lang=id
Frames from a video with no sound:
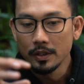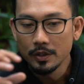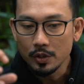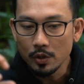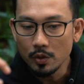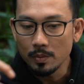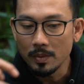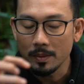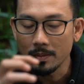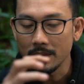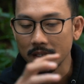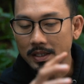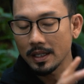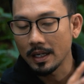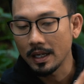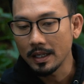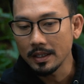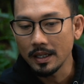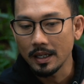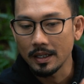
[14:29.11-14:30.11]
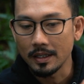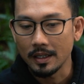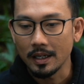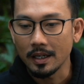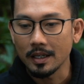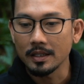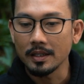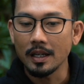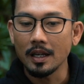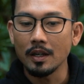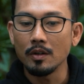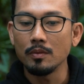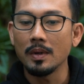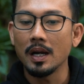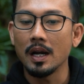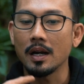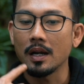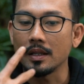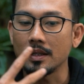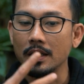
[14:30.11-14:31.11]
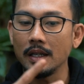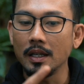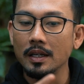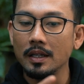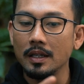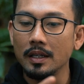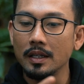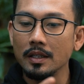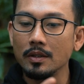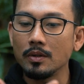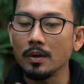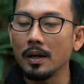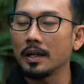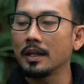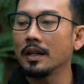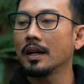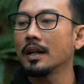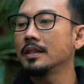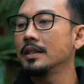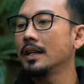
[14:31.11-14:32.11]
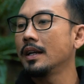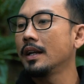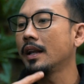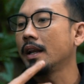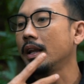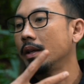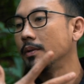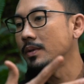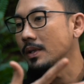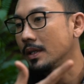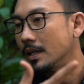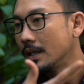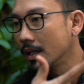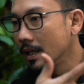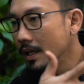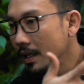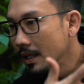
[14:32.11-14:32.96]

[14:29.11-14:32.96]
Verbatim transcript: Cuma masalahnya adalah ketika lu mengangkat ini, itu akhirnya kan jadi riwuh.